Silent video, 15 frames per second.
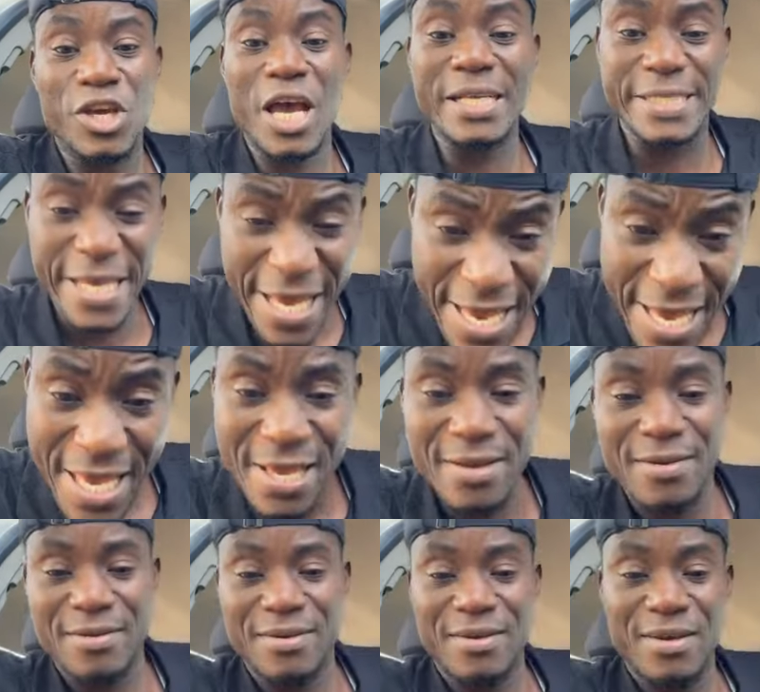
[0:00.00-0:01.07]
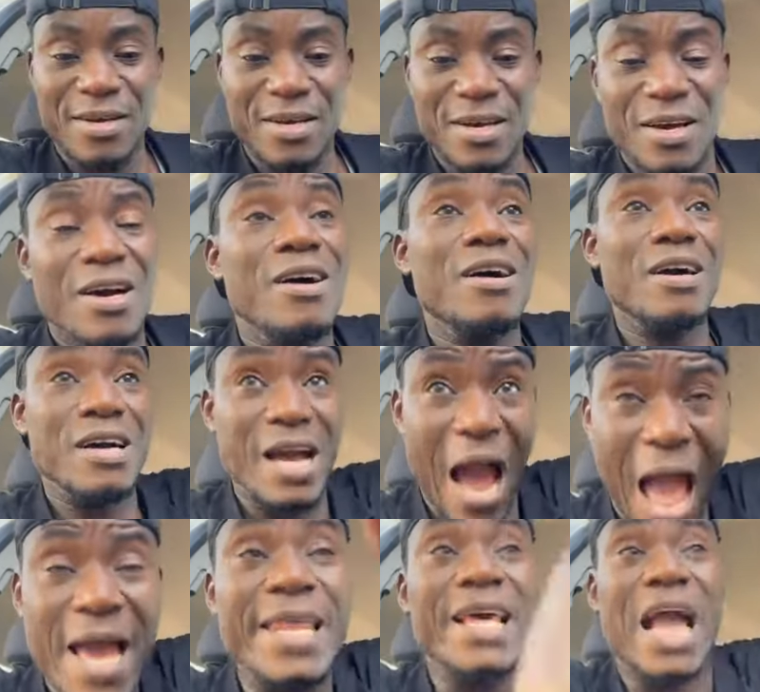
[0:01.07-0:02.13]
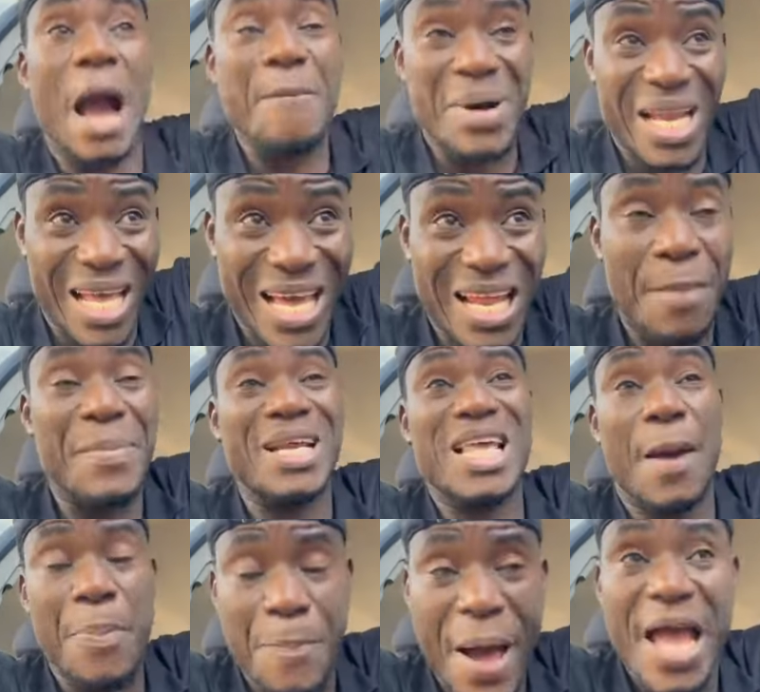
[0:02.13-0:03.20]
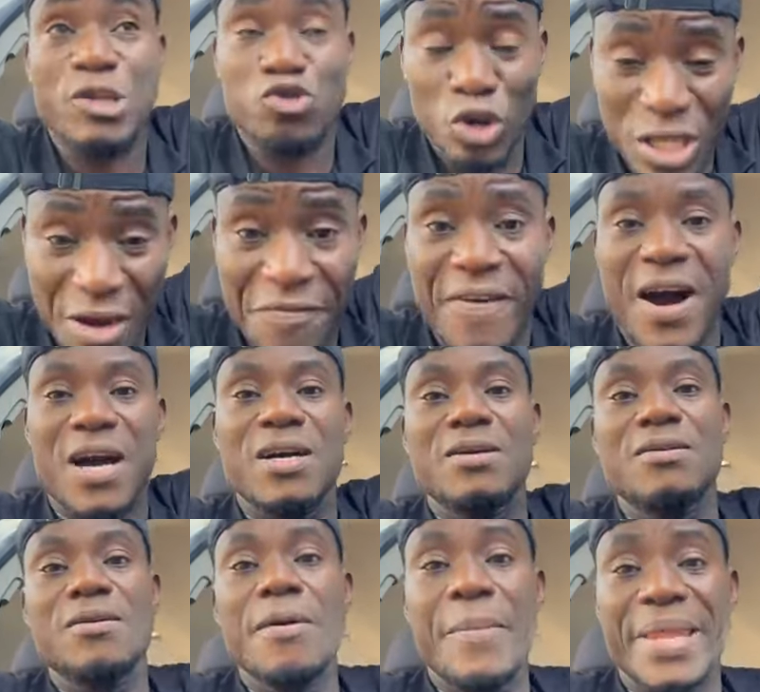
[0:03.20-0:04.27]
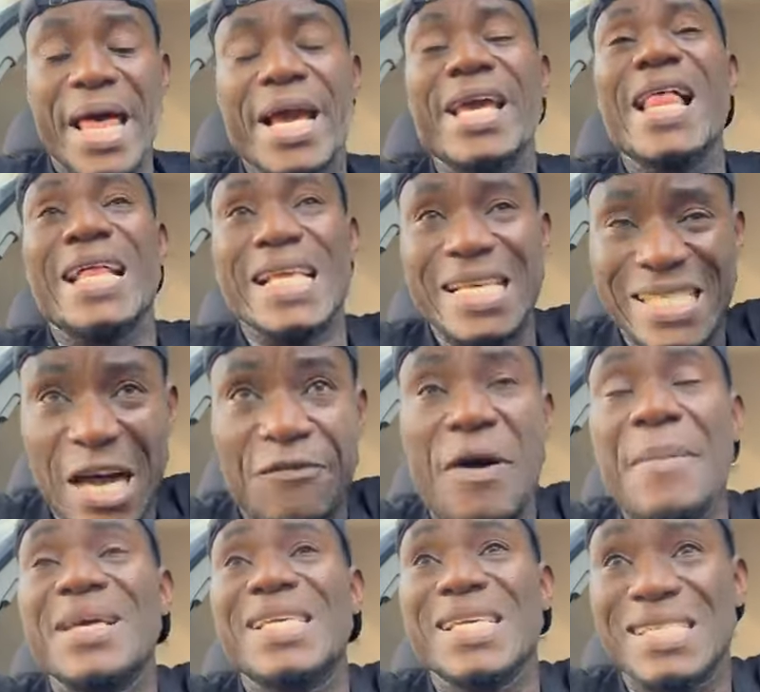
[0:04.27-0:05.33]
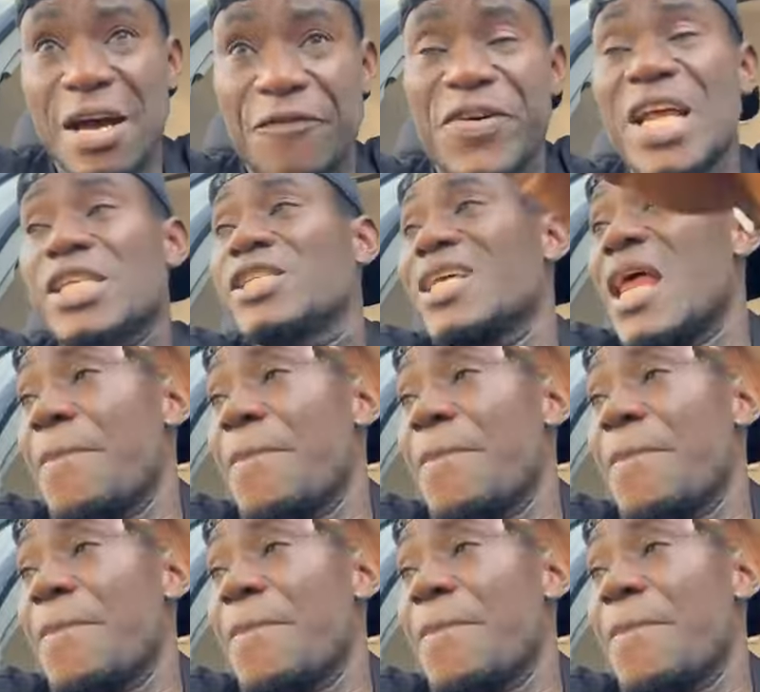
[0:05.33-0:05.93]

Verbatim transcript: je dis, quand il regarde manager la ne peut pas être son enfant. Peut-être qu'il a des enfants, mais ses enfants-là,